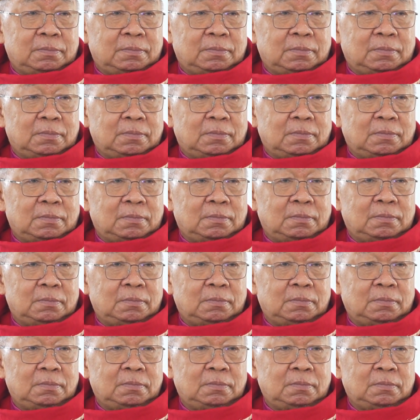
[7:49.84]
Hmm.
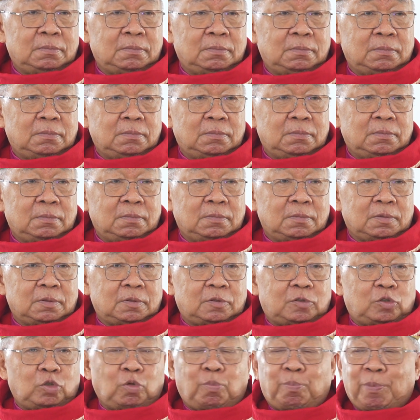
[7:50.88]

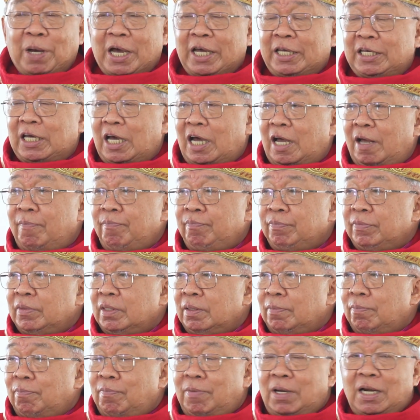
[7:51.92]
Supaya
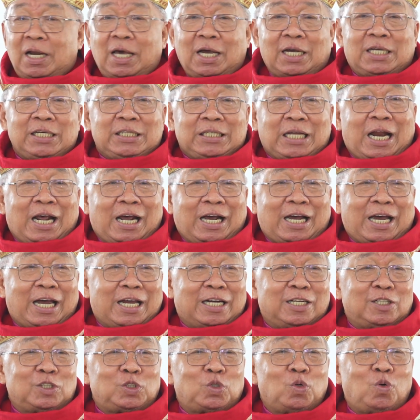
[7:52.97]

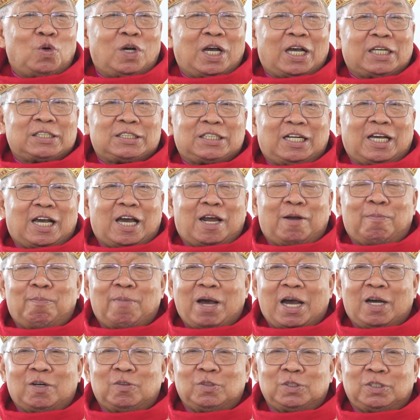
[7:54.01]
melaksanakan tugas dengan
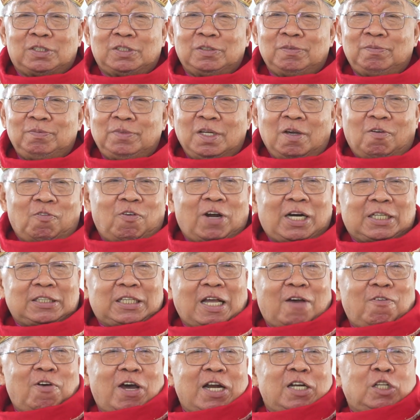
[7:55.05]
bagus.
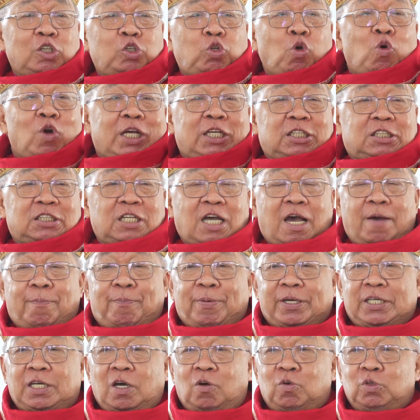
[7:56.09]
Wartawan tulis
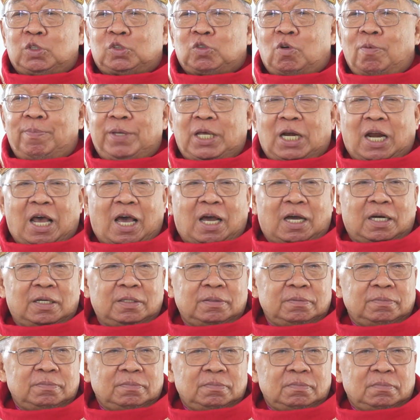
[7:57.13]
apa yang uskup bilang.
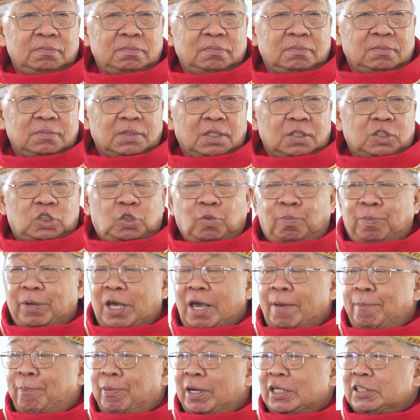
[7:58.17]

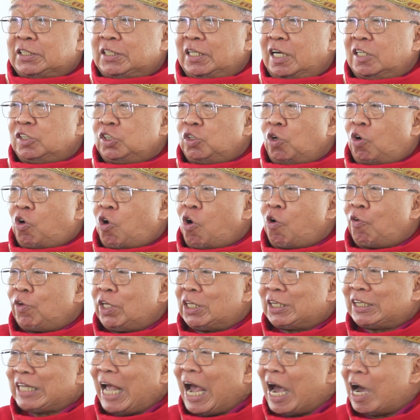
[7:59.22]
Supaya Presiden
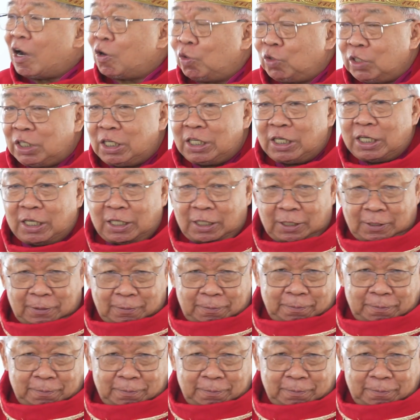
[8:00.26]
Jokowi tahu ini.